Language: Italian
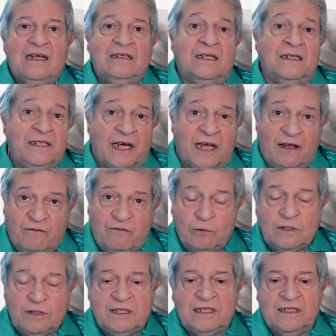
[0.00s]
Se ti
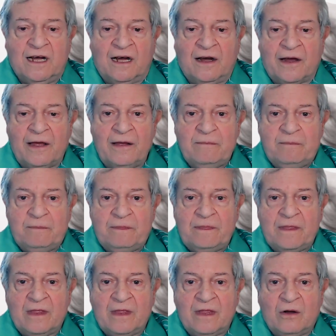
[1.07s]
rifiuti di dare
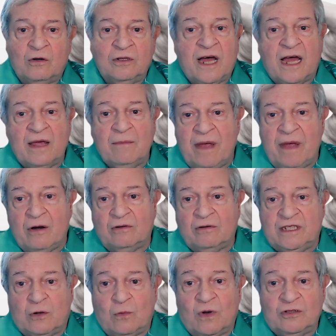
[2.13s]
o dai meno
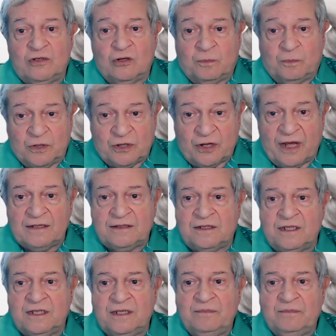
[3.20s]
di quanto
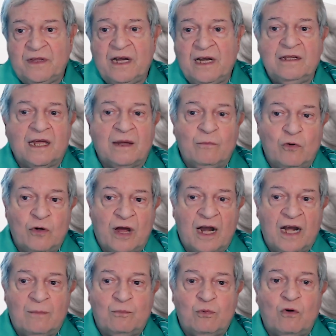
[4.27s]
potresti, il
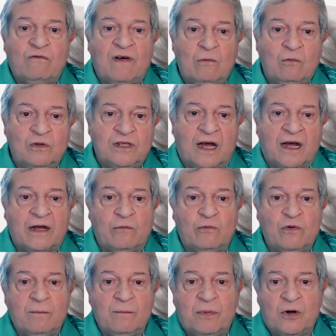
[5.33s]
tribunale può valutare
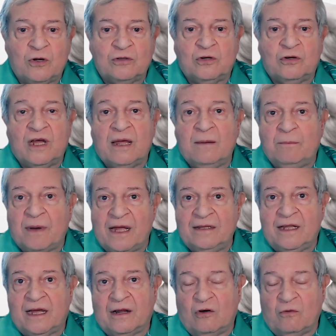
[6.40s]
un importo e
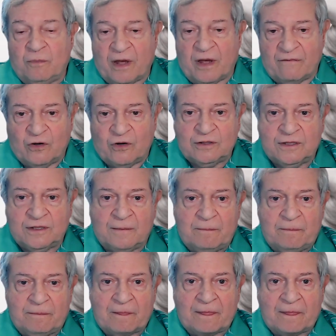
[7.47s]
prenderlo per forza.